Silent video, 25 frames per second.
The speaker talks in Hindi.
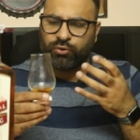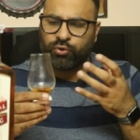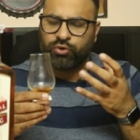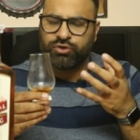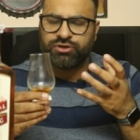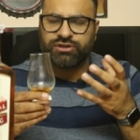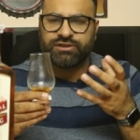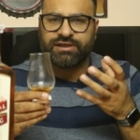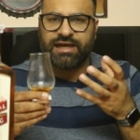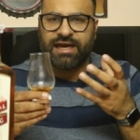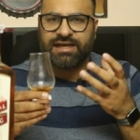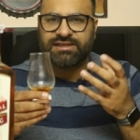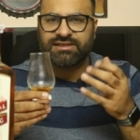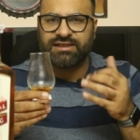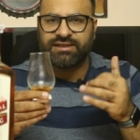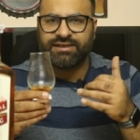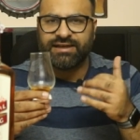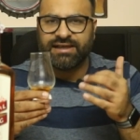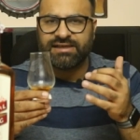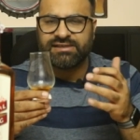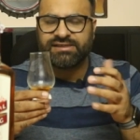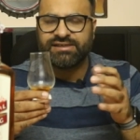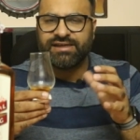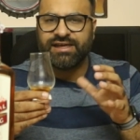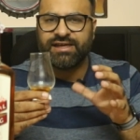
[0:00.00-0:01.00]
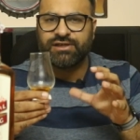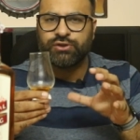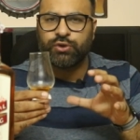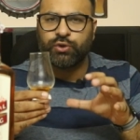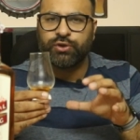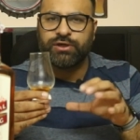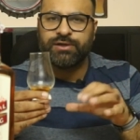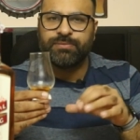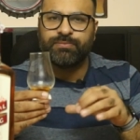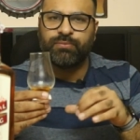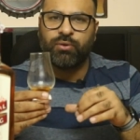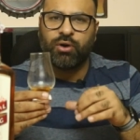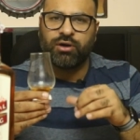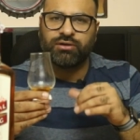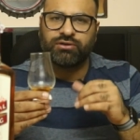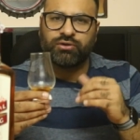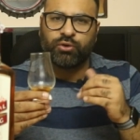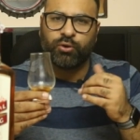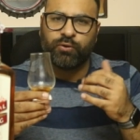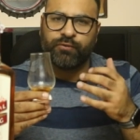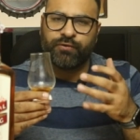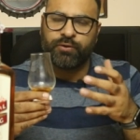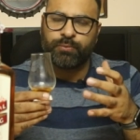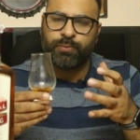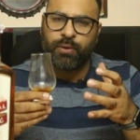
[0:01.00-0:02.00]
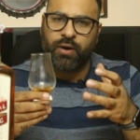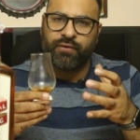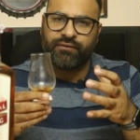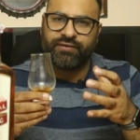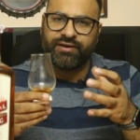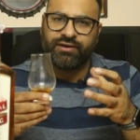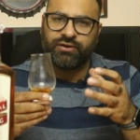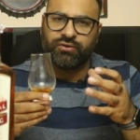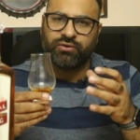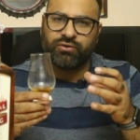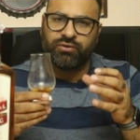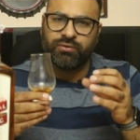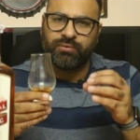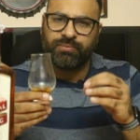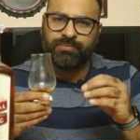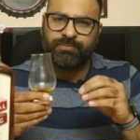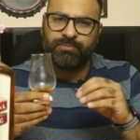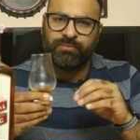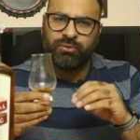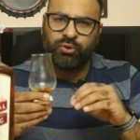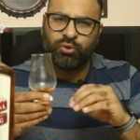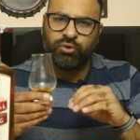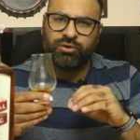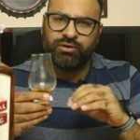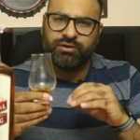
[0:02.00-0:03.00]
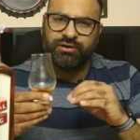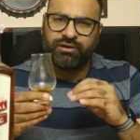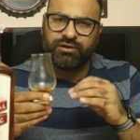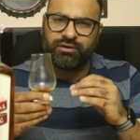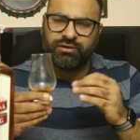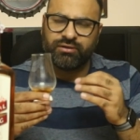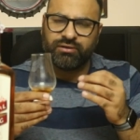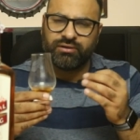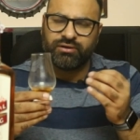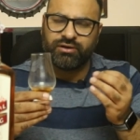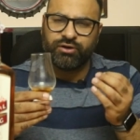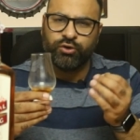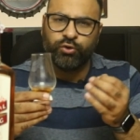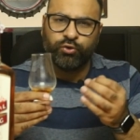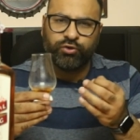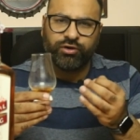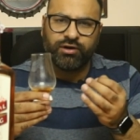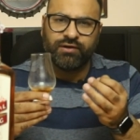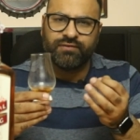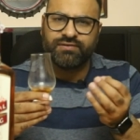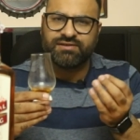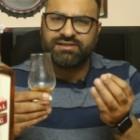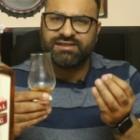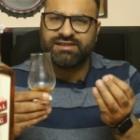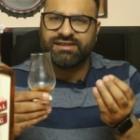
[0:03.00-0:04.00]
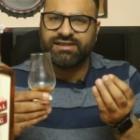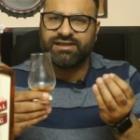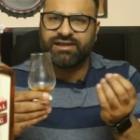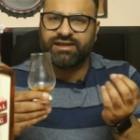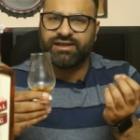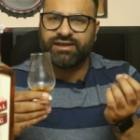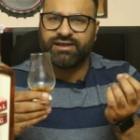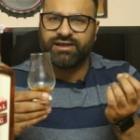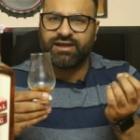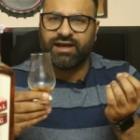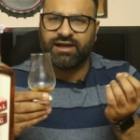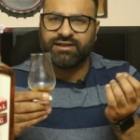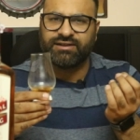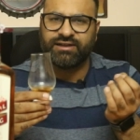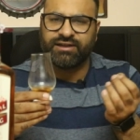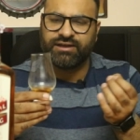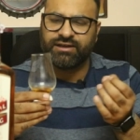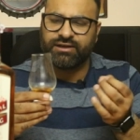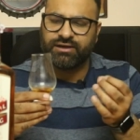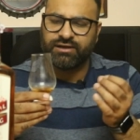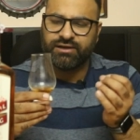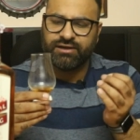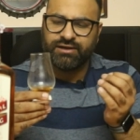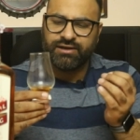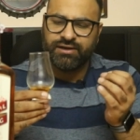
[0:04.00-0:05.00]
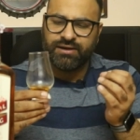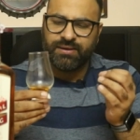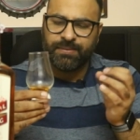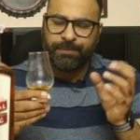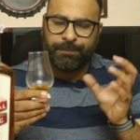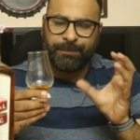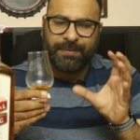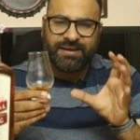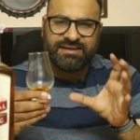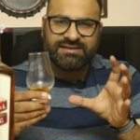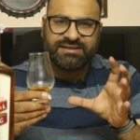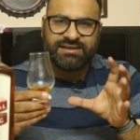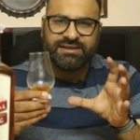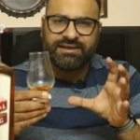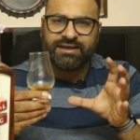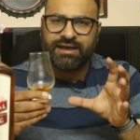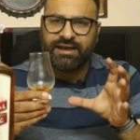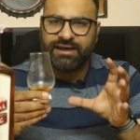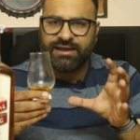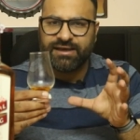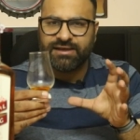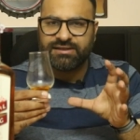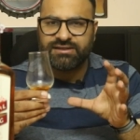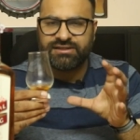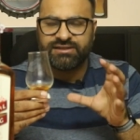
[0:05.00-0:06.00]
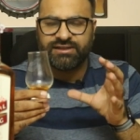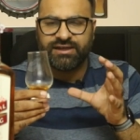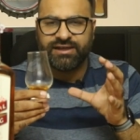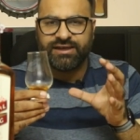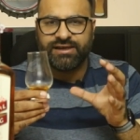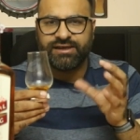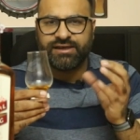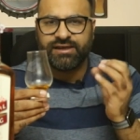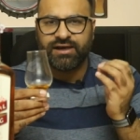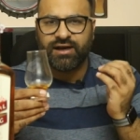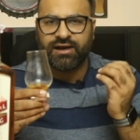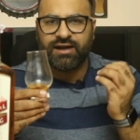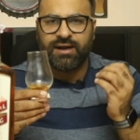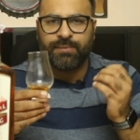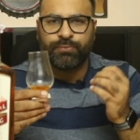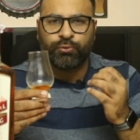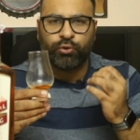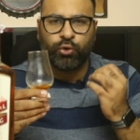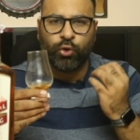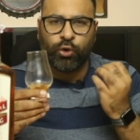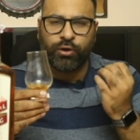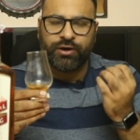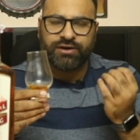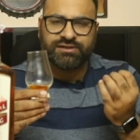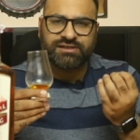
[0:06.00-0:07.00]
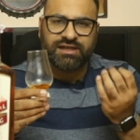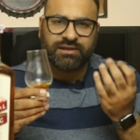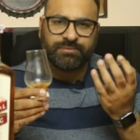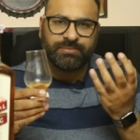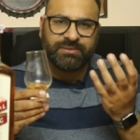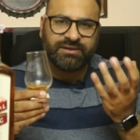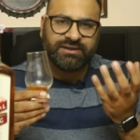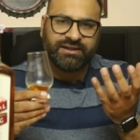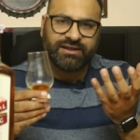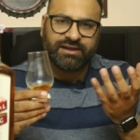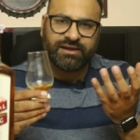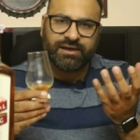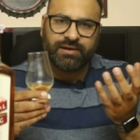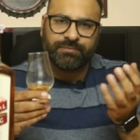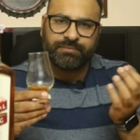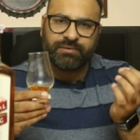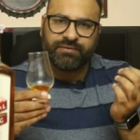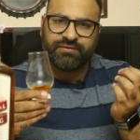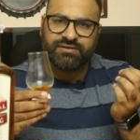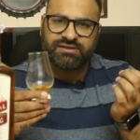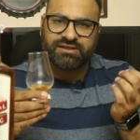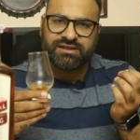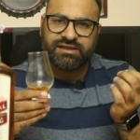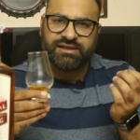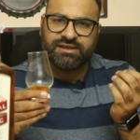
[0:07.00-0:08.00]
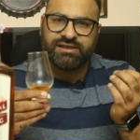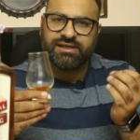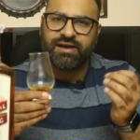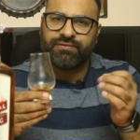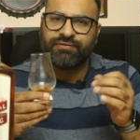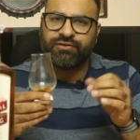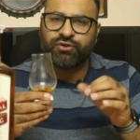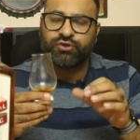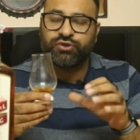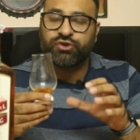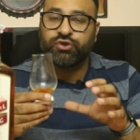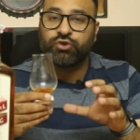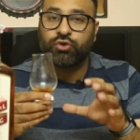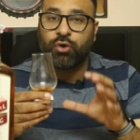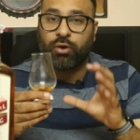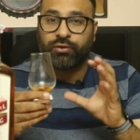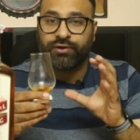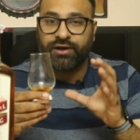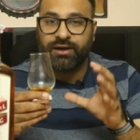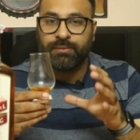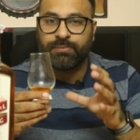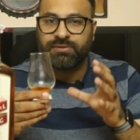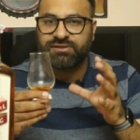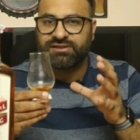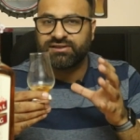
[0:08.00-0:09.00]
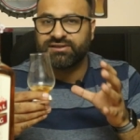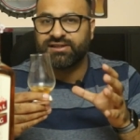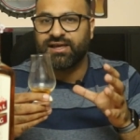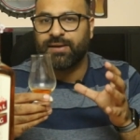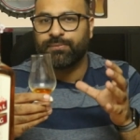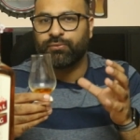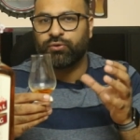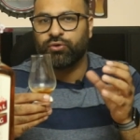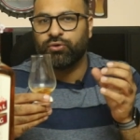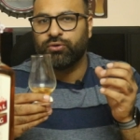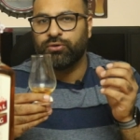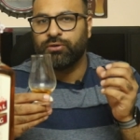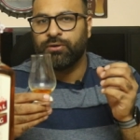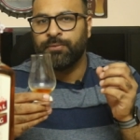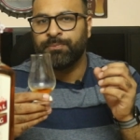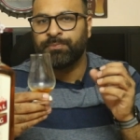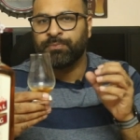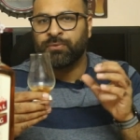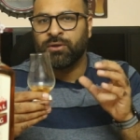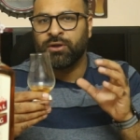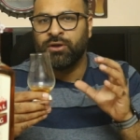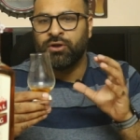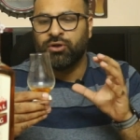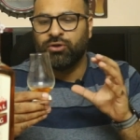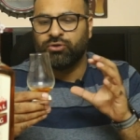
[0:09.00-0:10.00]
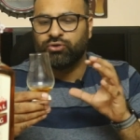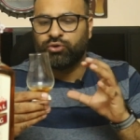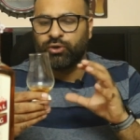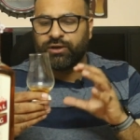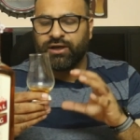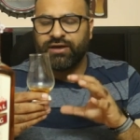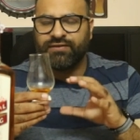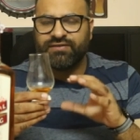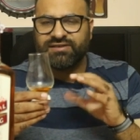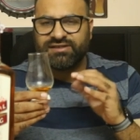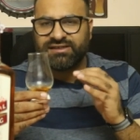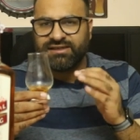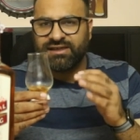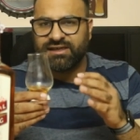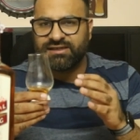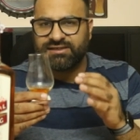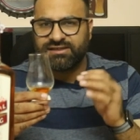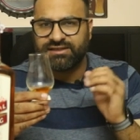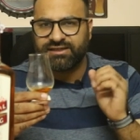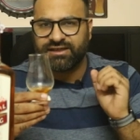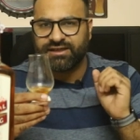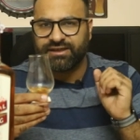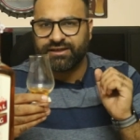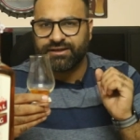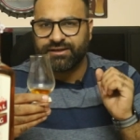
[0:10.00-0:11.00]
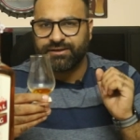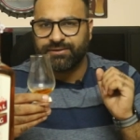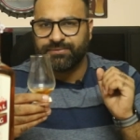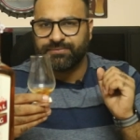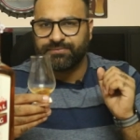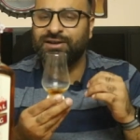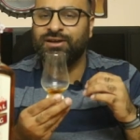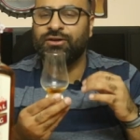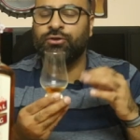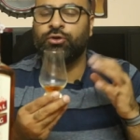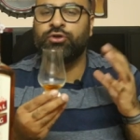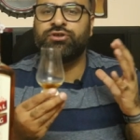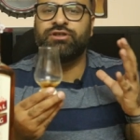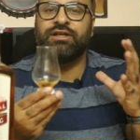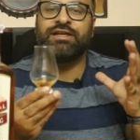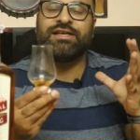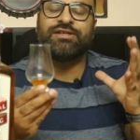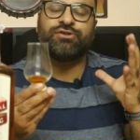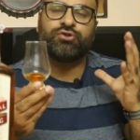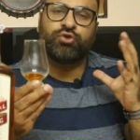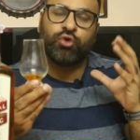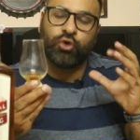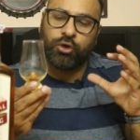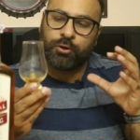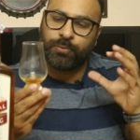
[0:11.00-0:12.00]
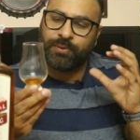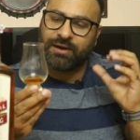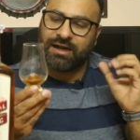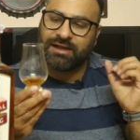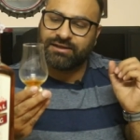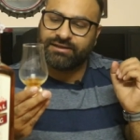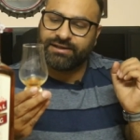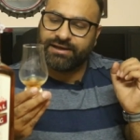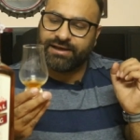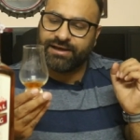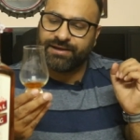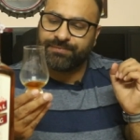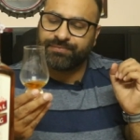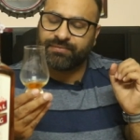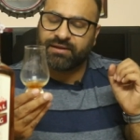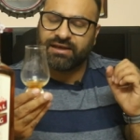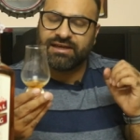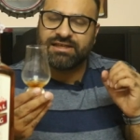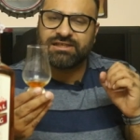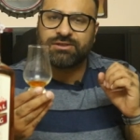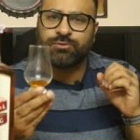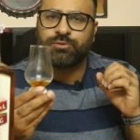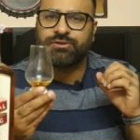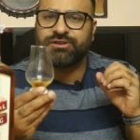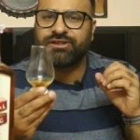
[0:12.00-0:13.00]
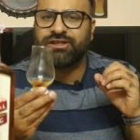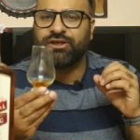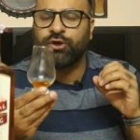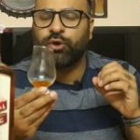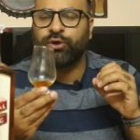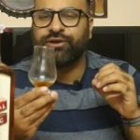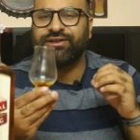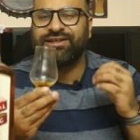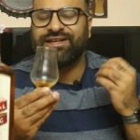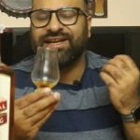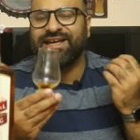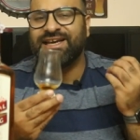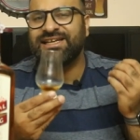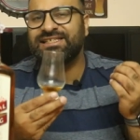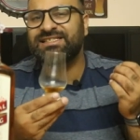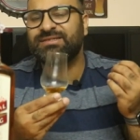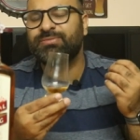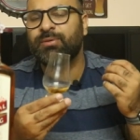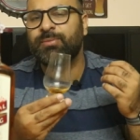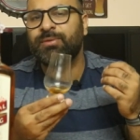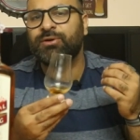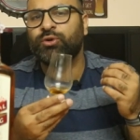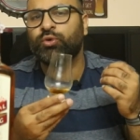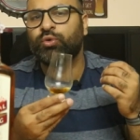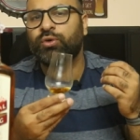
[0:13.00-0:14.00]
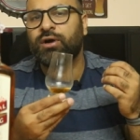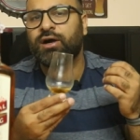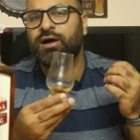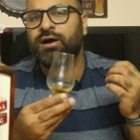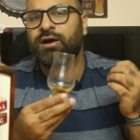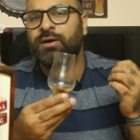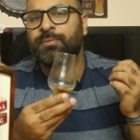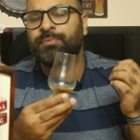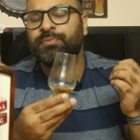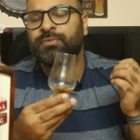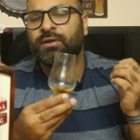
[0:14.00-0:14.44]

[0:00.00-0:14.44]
कुछ ऐसा टेस्ट नहीं है जो कि बहुत ओवर पावरिंग हो बिल्कुल न्यूट्रल विस्की है ये आई थिंक मिक्सिंग के लिए अच्छी रहेगी अगर आप कोक के साथ पीते हैं अपनी विस्की या फिर उसकी कॉकटेल पसंद है आपको तो ये विस्की अच्छी रहेगी चलिए स्कोर पर आते हैं इस विस्की को टेस्ट में मैं दूंगा